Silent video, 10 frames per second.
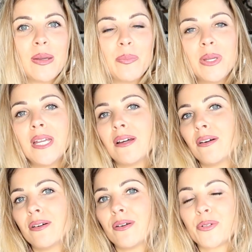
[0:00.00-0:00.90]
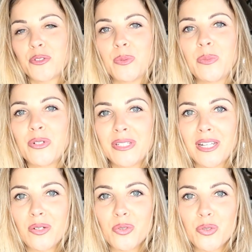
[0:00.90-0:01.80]
mais euh, en ce moment c'est
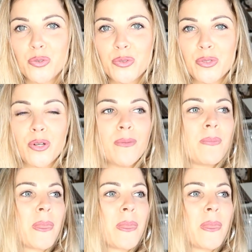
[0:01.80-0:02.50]
quelque chose